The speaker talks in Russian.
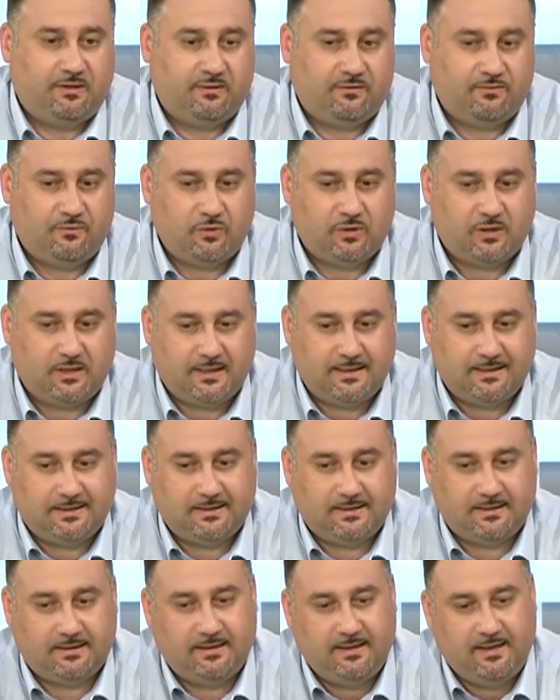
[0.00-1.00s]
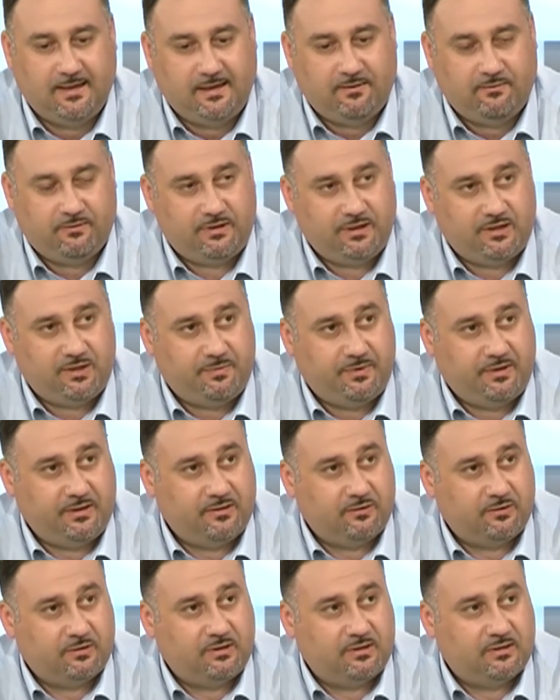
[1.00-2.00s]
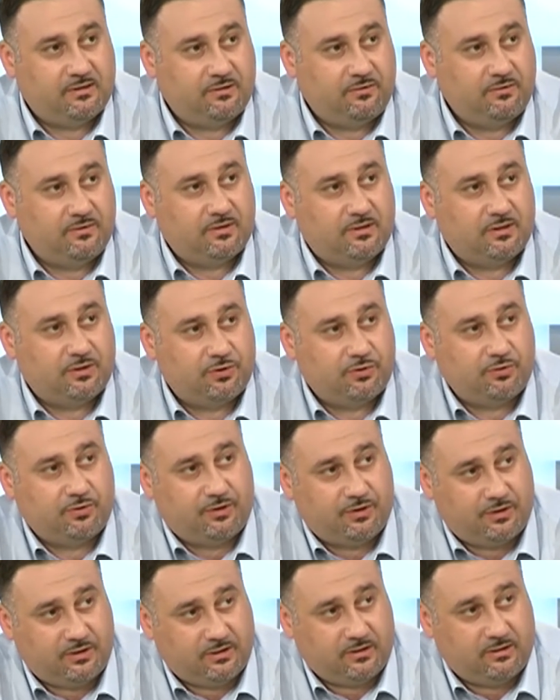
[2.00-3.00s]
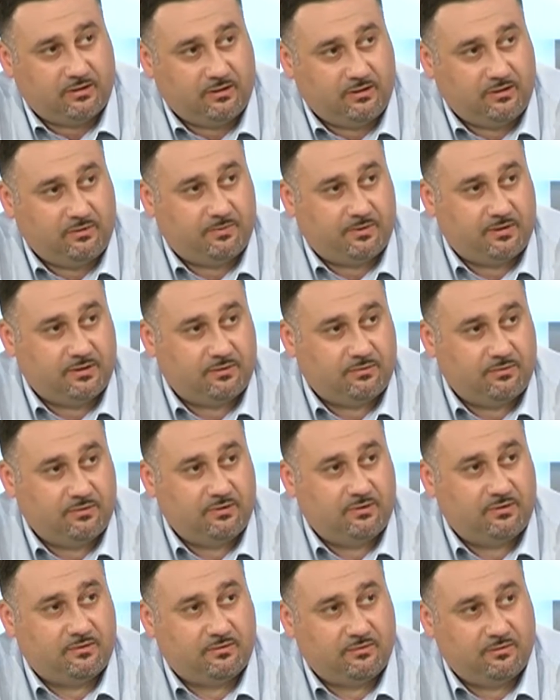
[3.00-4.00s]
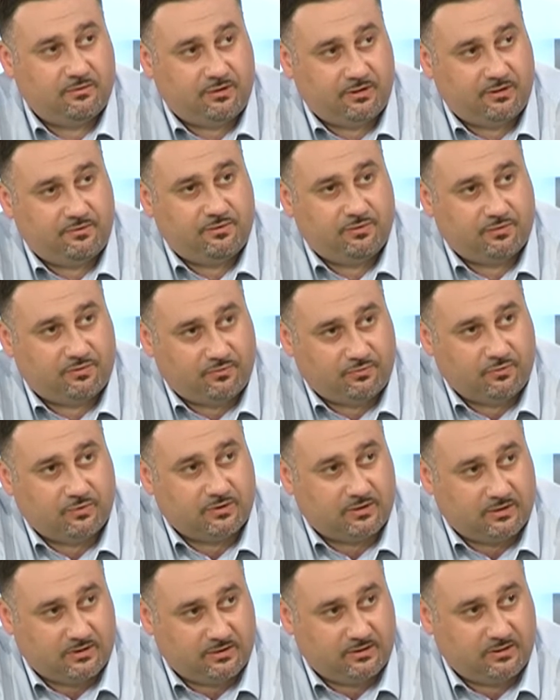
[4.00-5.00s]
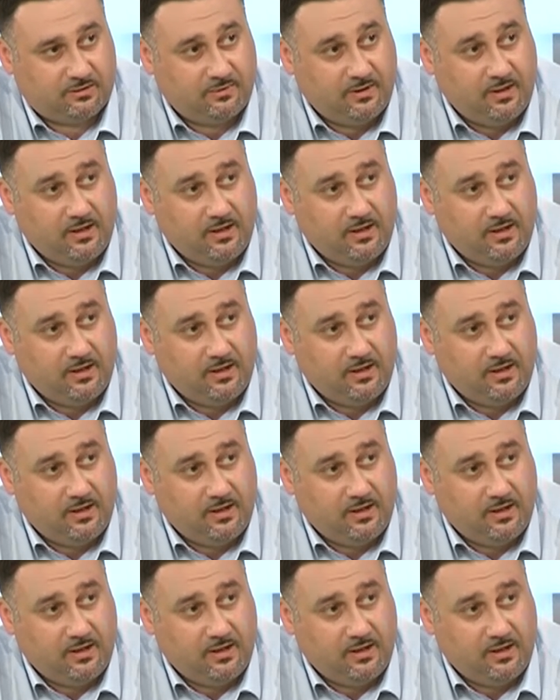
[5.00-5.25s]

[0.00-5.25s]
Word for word: того, как э, вот эти перегородки становятся жестче. Это происходит чаще всего с возрастом.